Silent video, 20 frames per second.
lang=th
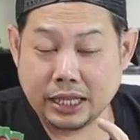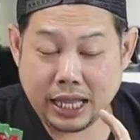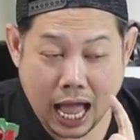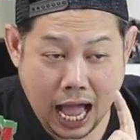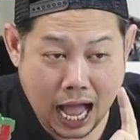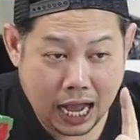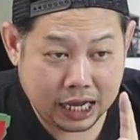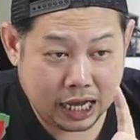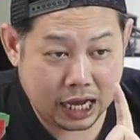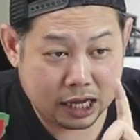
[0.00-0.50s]

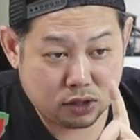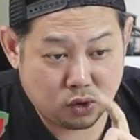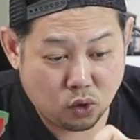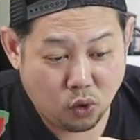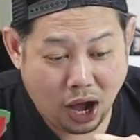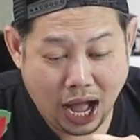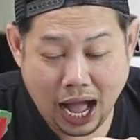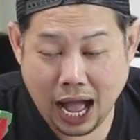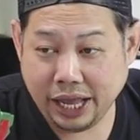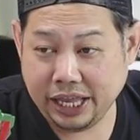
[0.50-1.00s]
ถ้าเกิด
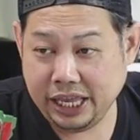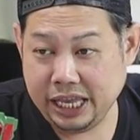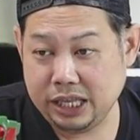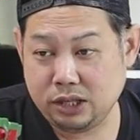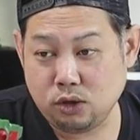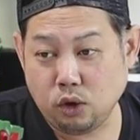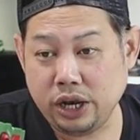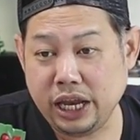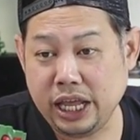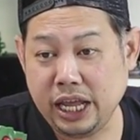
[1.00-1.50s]
ตัว RE
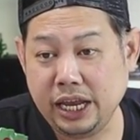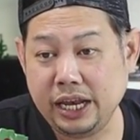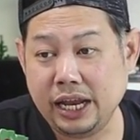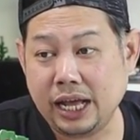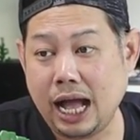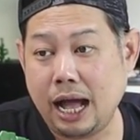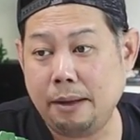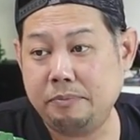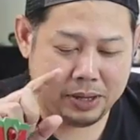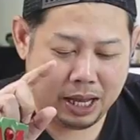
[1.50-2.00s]
ตัวนี้
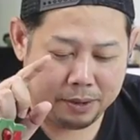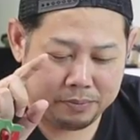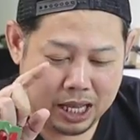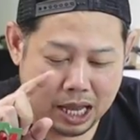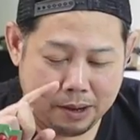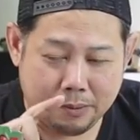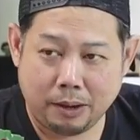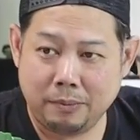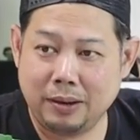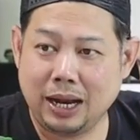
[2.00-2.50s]
นะครับเปรียบ
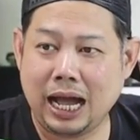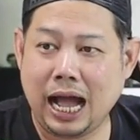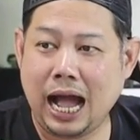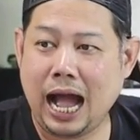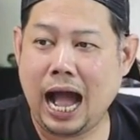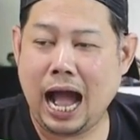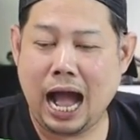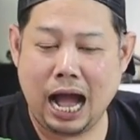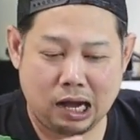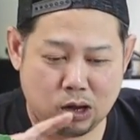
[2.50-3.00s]
เทียบกับรา
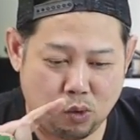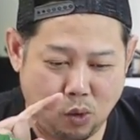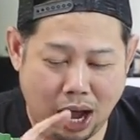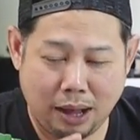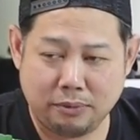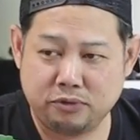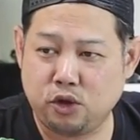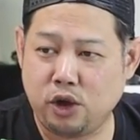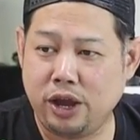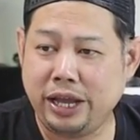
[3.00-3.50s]
คาค
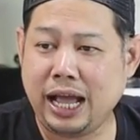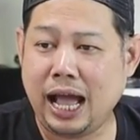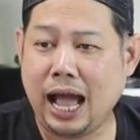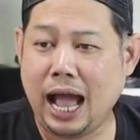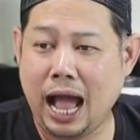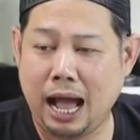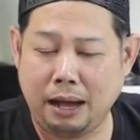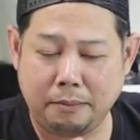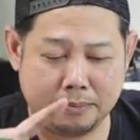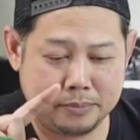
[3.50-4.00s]
วามสวย
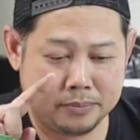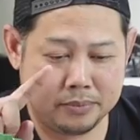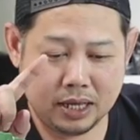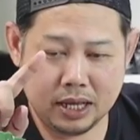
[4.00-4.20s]
งาม